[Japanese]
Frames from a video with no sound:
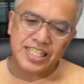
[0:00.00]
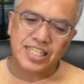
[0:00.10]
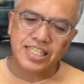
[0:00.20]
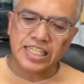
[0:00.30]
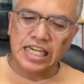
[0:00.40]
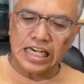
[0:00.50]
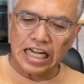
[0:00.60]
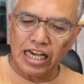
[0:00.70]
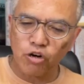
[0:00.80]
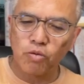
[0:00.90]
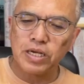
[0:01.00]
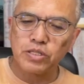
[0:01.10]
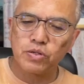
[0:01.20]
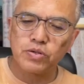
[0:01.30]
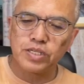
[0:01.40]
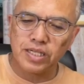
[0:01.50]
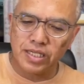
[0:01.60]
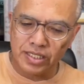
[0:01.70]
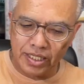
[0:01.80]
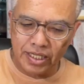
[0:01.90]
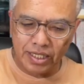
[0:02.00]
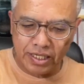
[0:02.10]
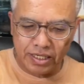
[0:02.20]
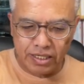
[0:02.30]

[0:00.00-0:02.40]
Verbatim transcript: 手さんからコメントをいただいて、